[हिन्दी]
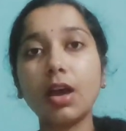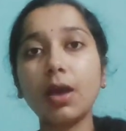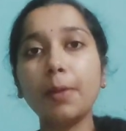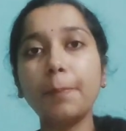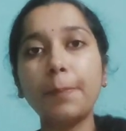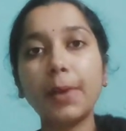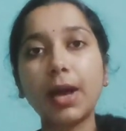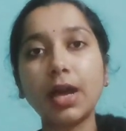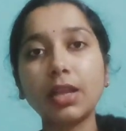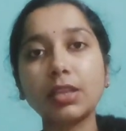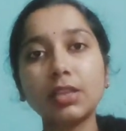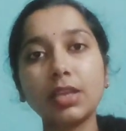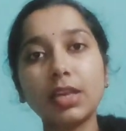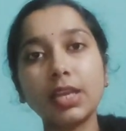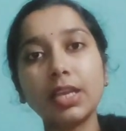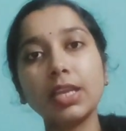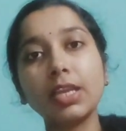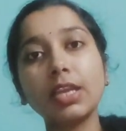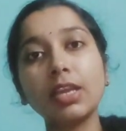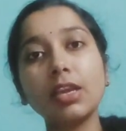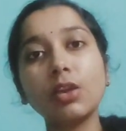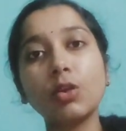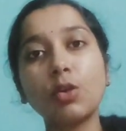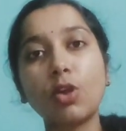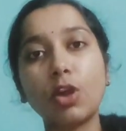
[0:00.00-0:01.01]
अब बात रही
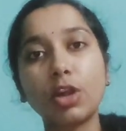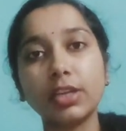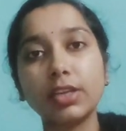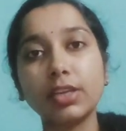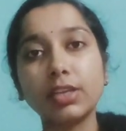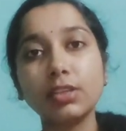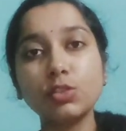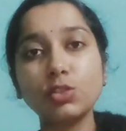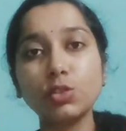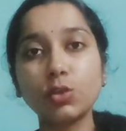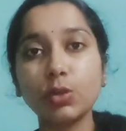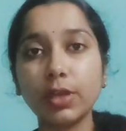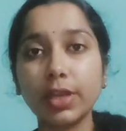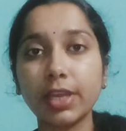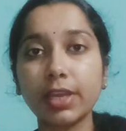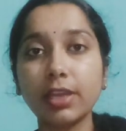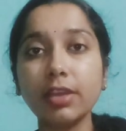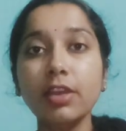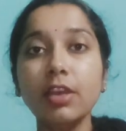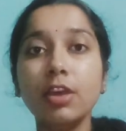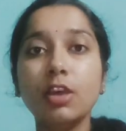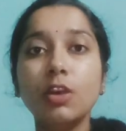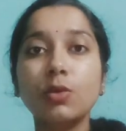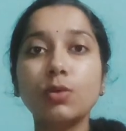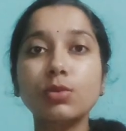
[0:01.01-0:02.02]
कि कॉटन जो है
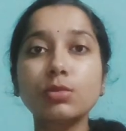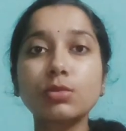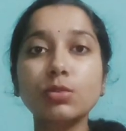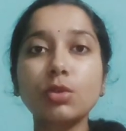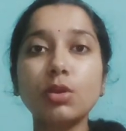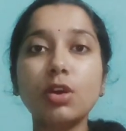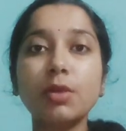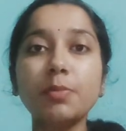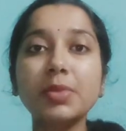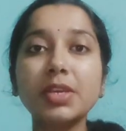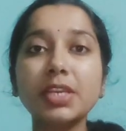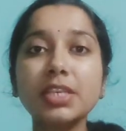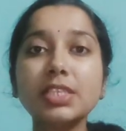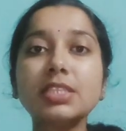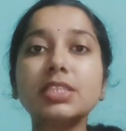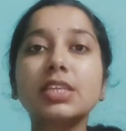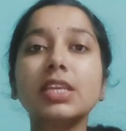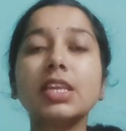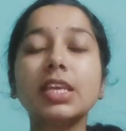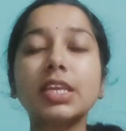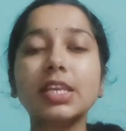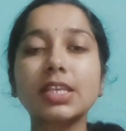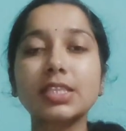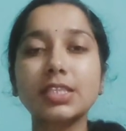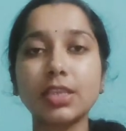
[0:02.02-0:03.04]
उसको हम किस
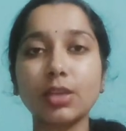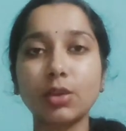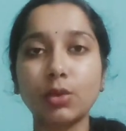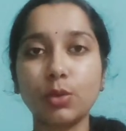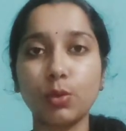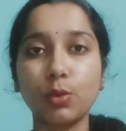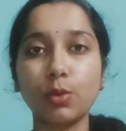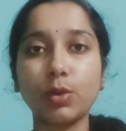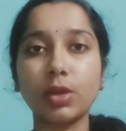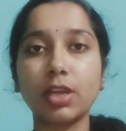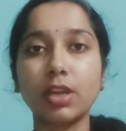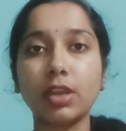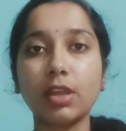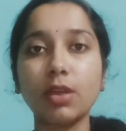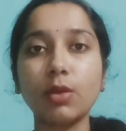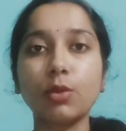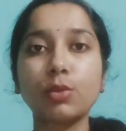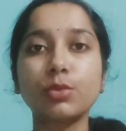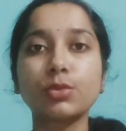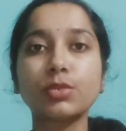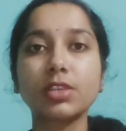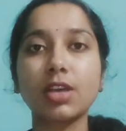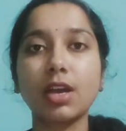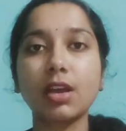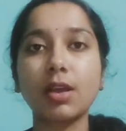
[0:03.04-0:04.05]
तरीके से ग्रो करें
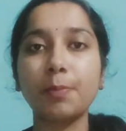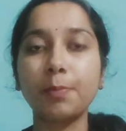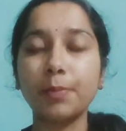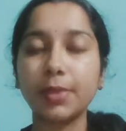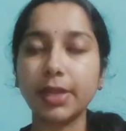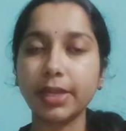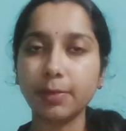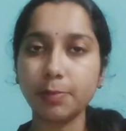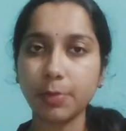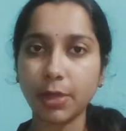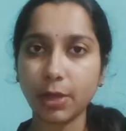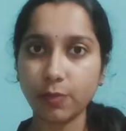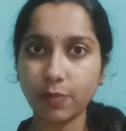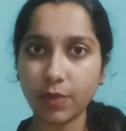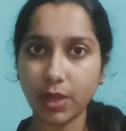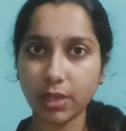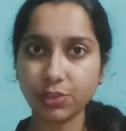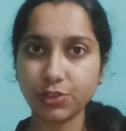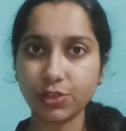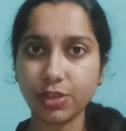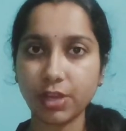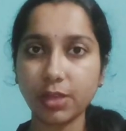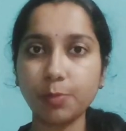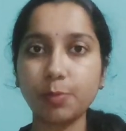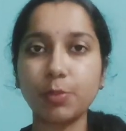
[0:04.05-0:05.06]
और उसका कंप्लीट
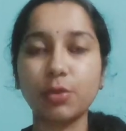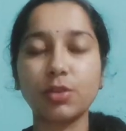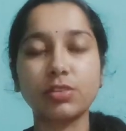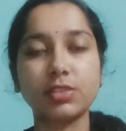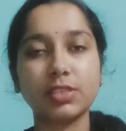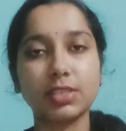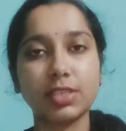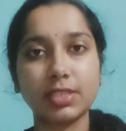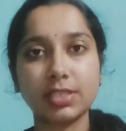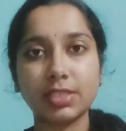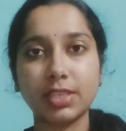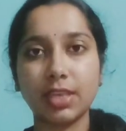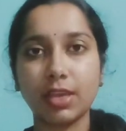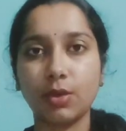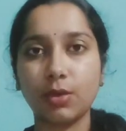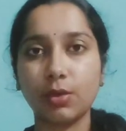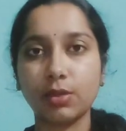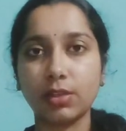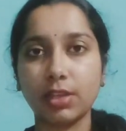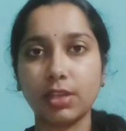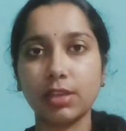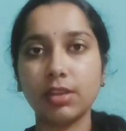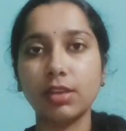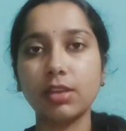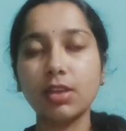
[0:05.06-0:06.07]
मैन्युफैक्चरिंग प्रोसेस क्या
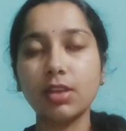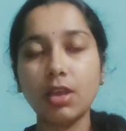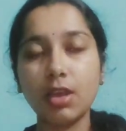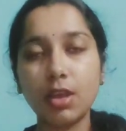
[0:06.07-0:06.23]
होता है